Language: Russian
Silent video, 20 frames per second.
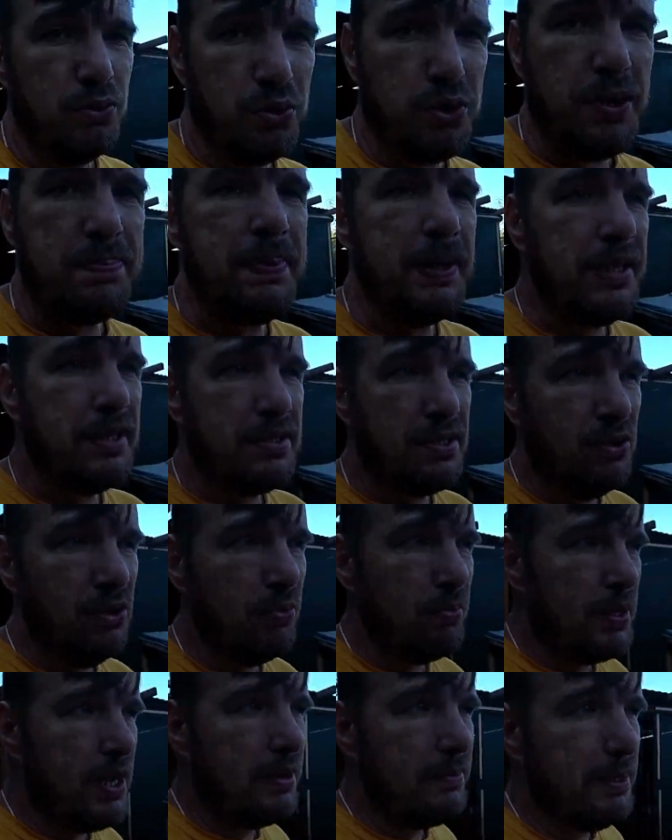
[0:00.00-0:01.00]
уже перед
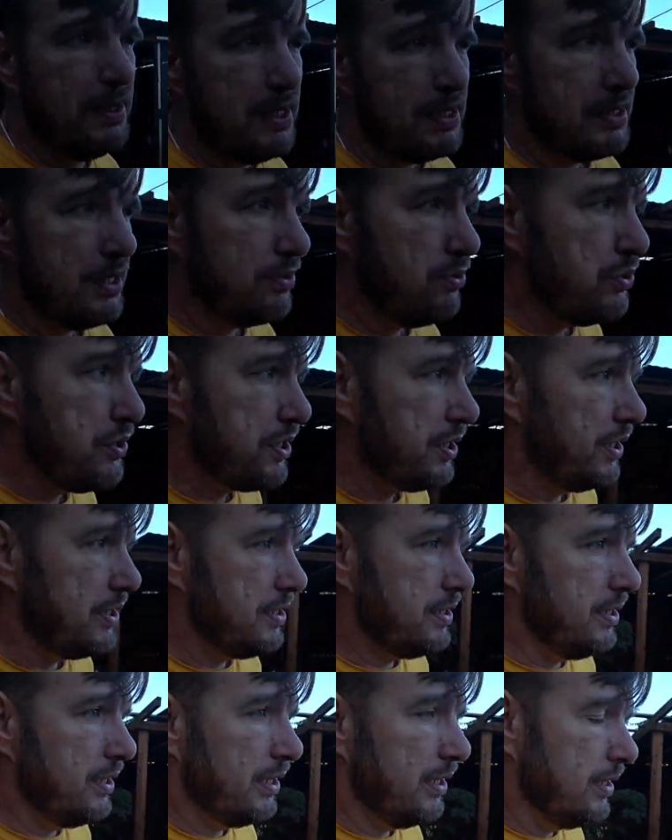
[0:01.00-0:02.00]
сном, как бы она закончила
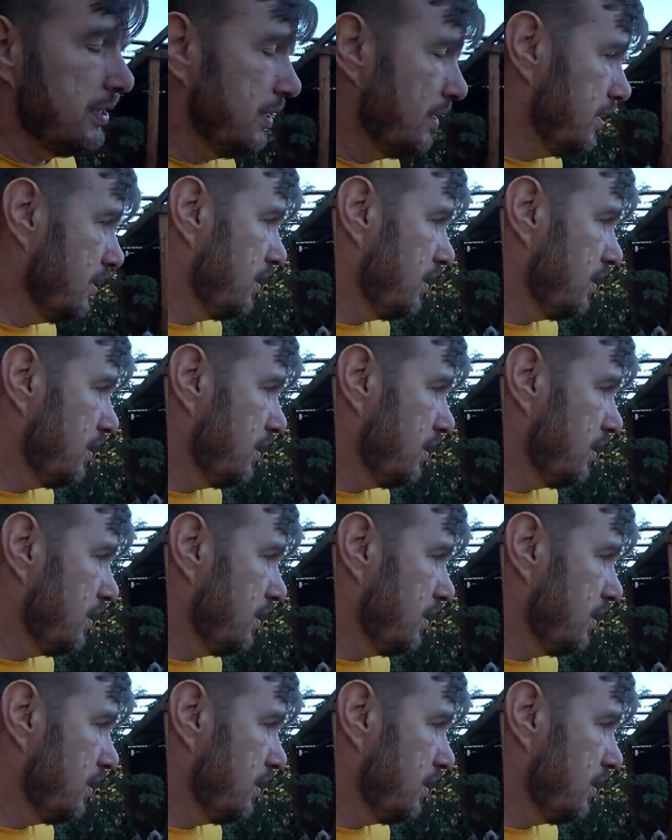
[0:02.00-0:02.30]
стирать.